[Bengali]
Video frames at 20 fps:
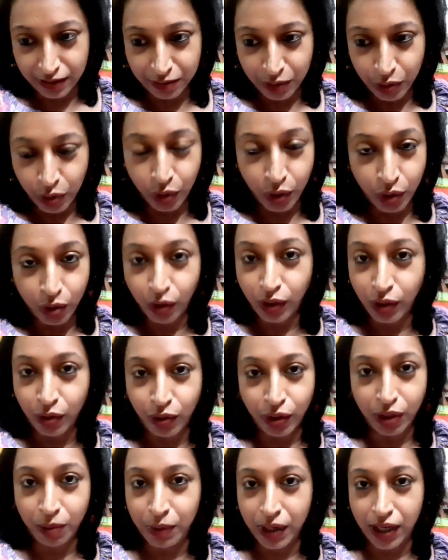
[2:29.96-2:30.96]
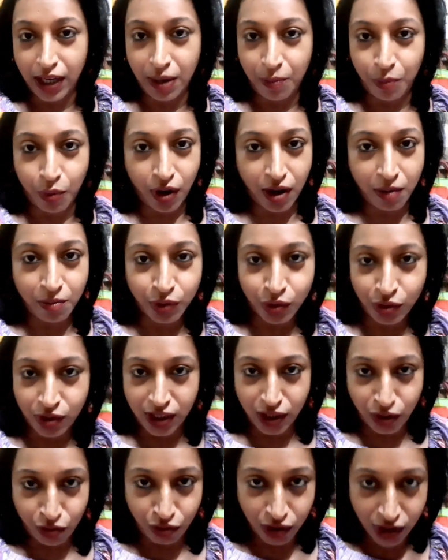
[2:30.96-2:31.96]
হই হই করে বেরিয়ে পড়ার মতো
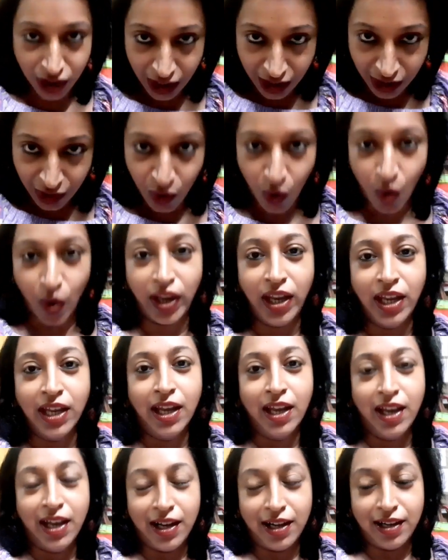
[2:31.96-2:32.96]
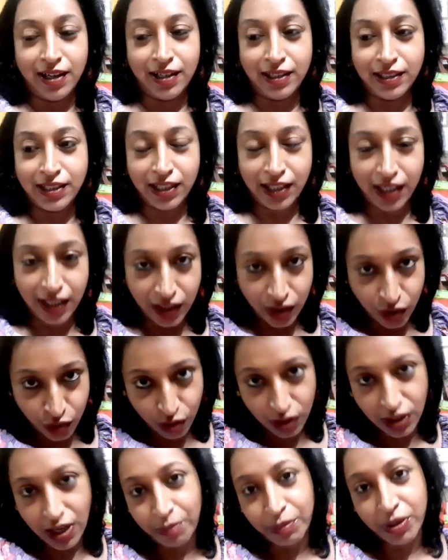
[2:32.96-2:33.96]
সিচুয়েশান নয় সেটা
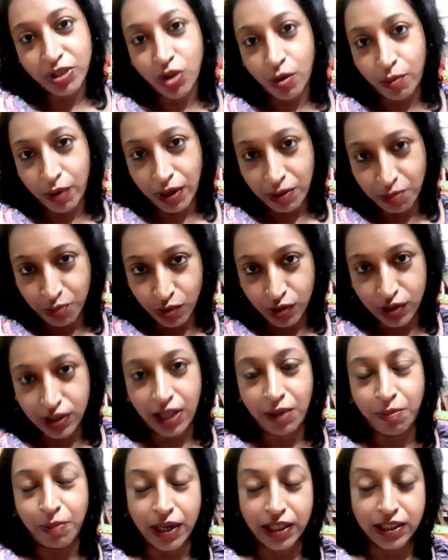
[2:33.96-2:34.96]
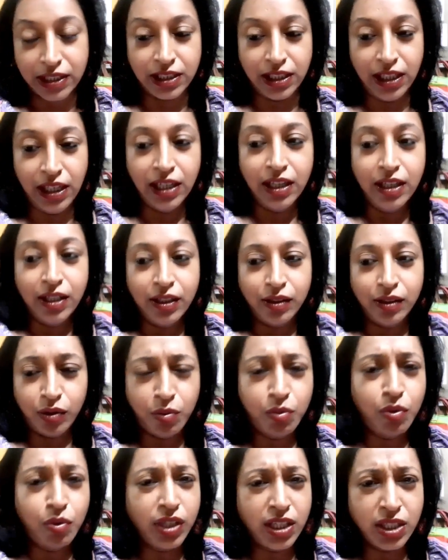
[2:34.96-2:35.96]
নিশ্চয়ই আমরা সবাই বুঝতেই পারছি
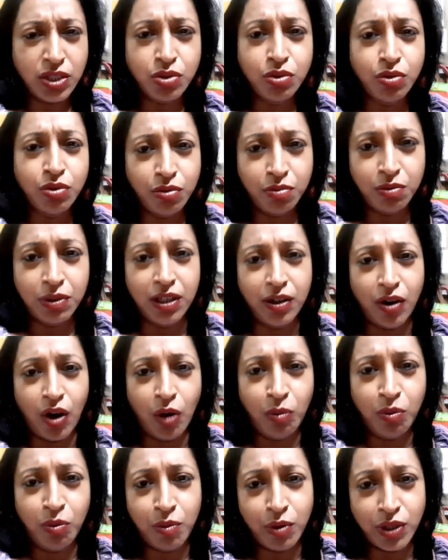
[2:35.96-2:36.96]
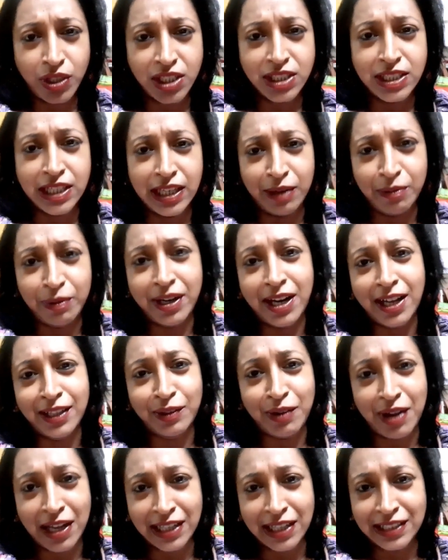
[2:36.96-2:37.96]
তবুও কিছু অল্প বয়সী ছেলেমেয়েরা তো
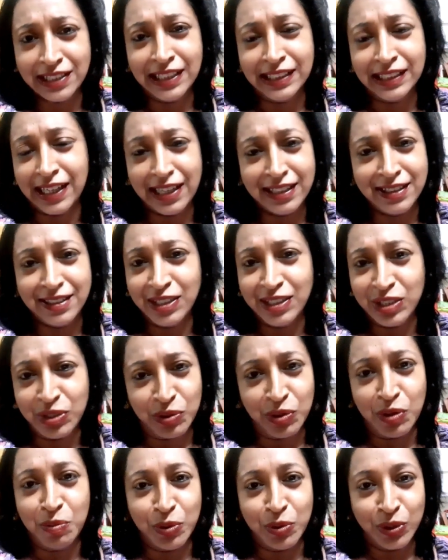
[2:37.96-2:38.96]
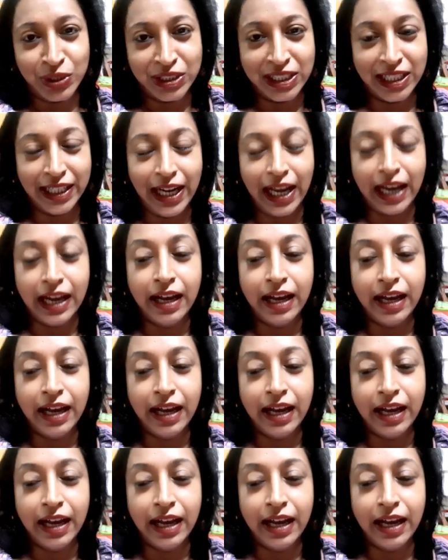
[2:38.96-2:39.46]
আছে তারা জিনিসগুলো বোঝে না